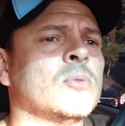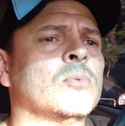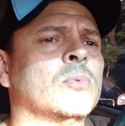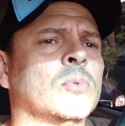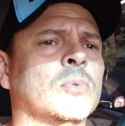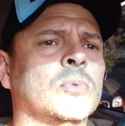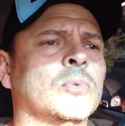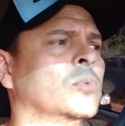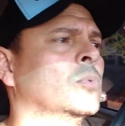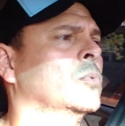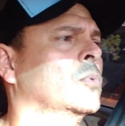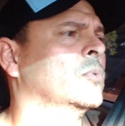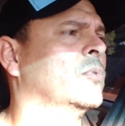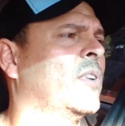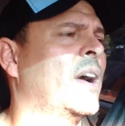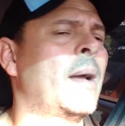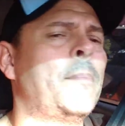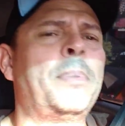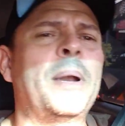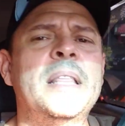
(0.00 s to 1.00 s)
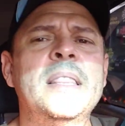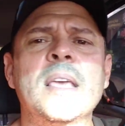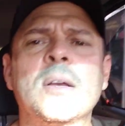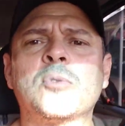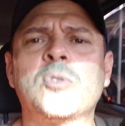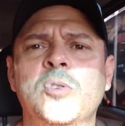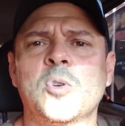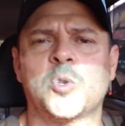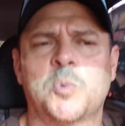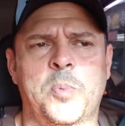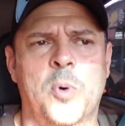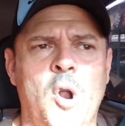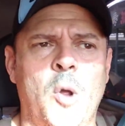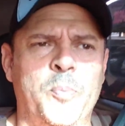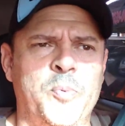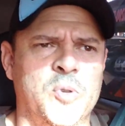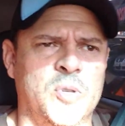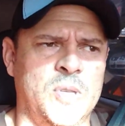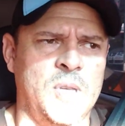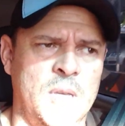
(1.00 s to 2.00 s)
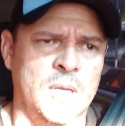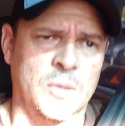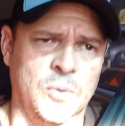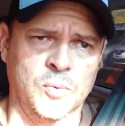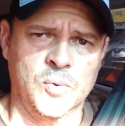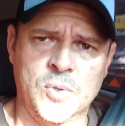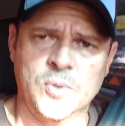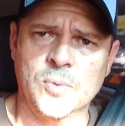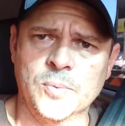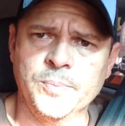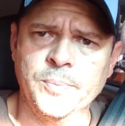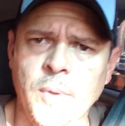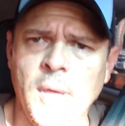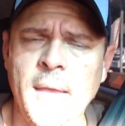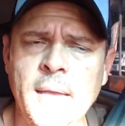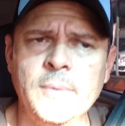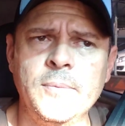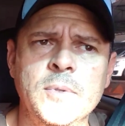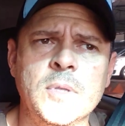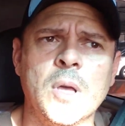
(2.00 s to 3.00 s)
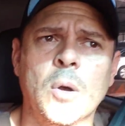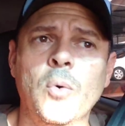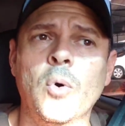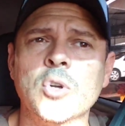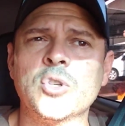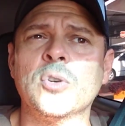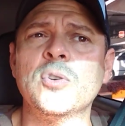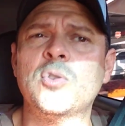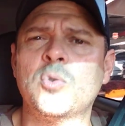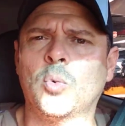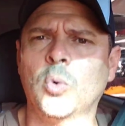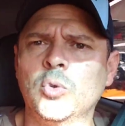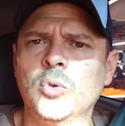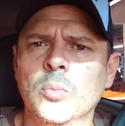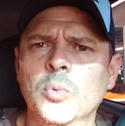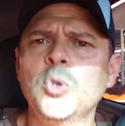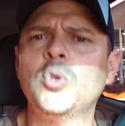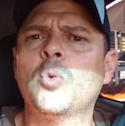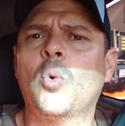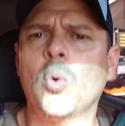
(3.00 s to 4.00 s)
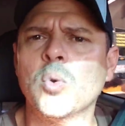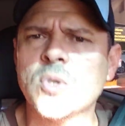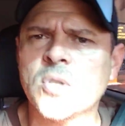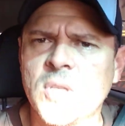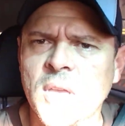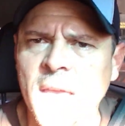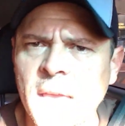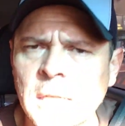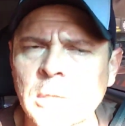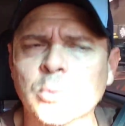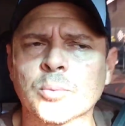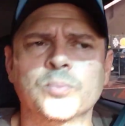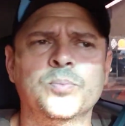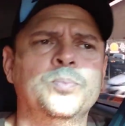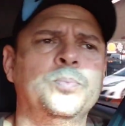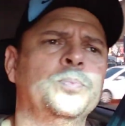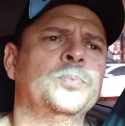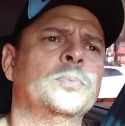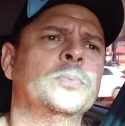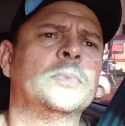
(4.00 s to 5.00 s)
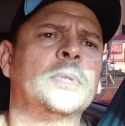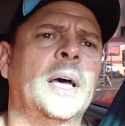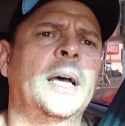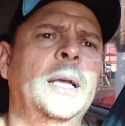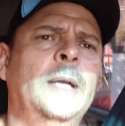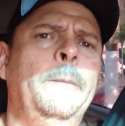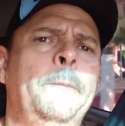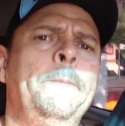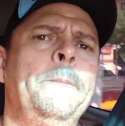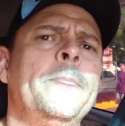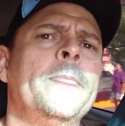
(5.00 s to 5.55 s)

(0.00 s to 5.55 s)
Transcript: não, não vai aprender com seus próprios erros, né? Então hoje eu escuto muito conselho, tá?